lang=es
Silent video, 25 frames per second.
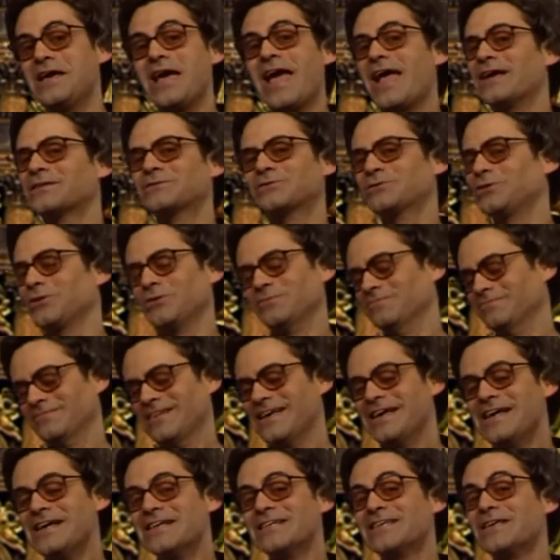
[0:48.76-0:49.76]
Esto
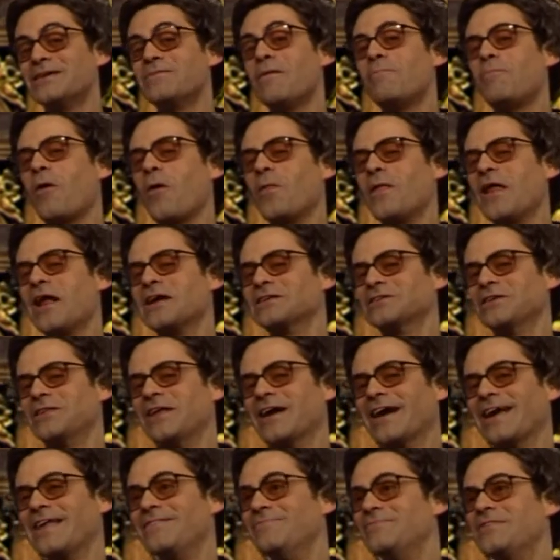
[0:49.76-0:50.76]
se iba a poner así
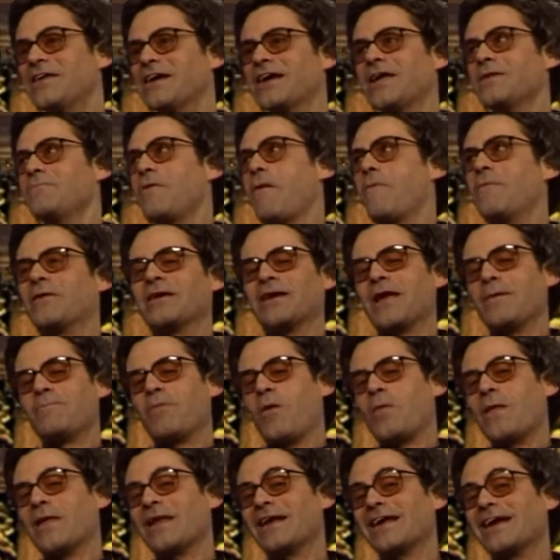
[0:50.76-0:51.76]
de gente que iba a haber que
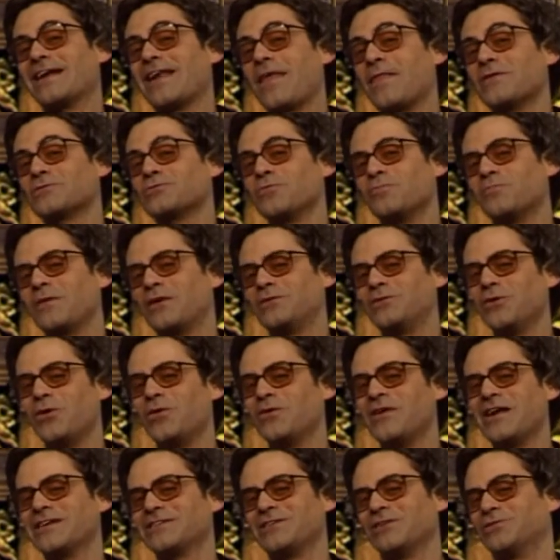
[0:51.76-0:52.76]
poner gradas
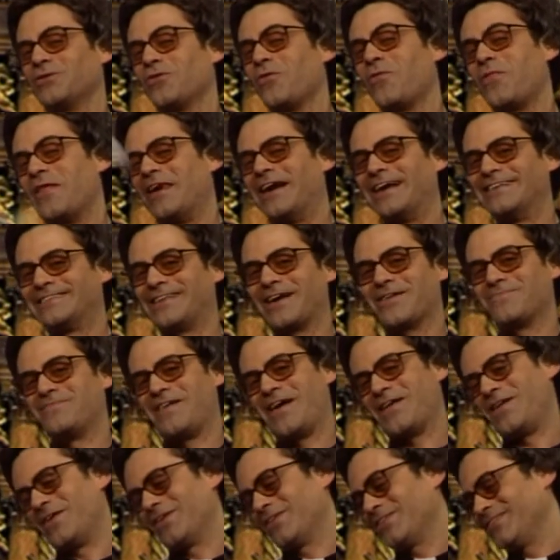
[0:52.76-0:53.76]
supletorias y todo en el altar
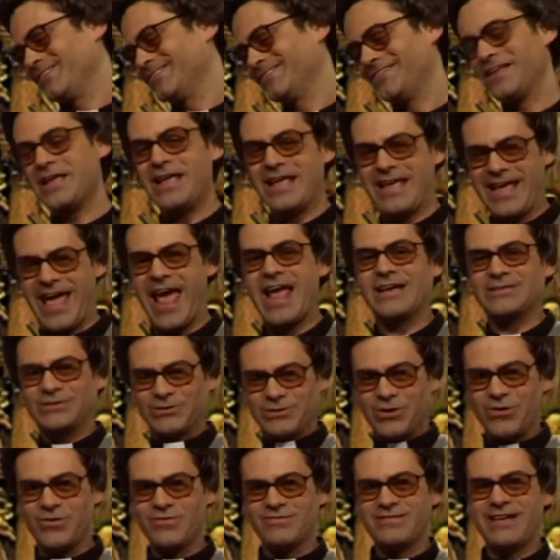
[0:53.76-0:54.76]
mayo.
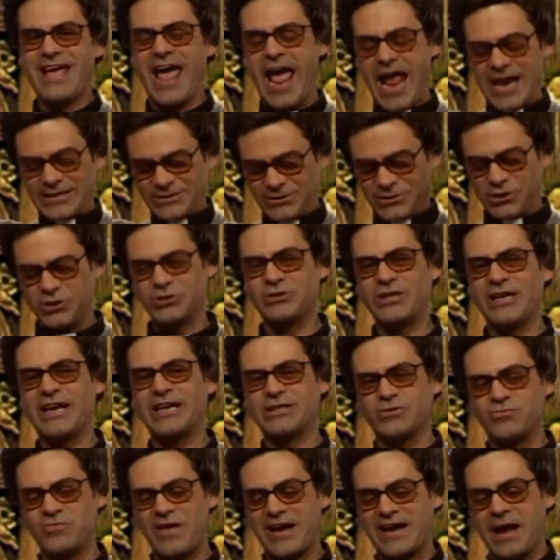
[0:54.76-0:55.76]
Esto, esto sí que
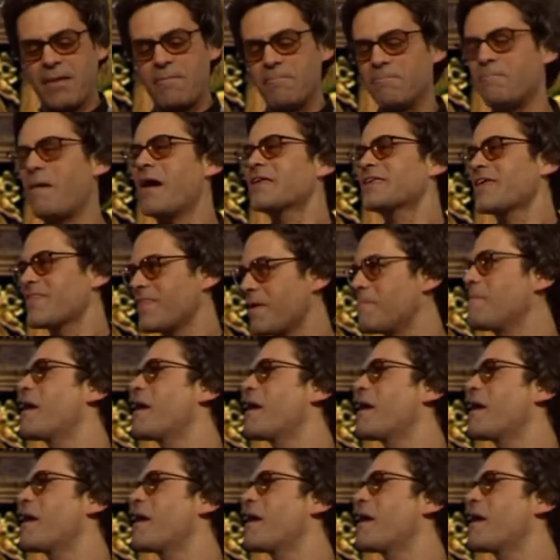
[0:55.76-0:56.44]
es una campaña de